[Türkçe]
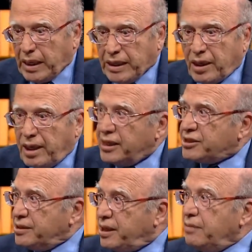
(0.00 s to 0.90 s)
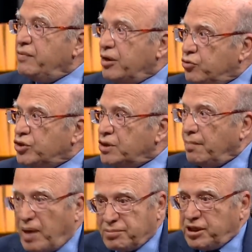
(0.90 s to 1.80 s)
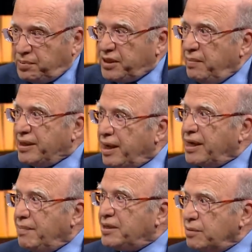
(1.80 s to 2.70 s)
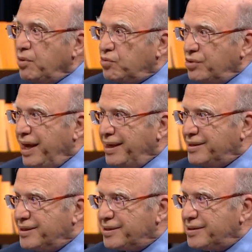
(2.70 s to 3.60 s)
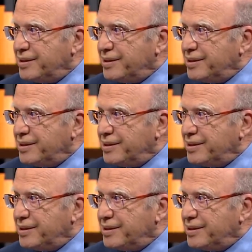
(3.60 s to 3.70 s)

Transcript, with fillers: iradesinden veya gücünden bağımsız hiçbir şey meydana gelmesi mümkün değildir.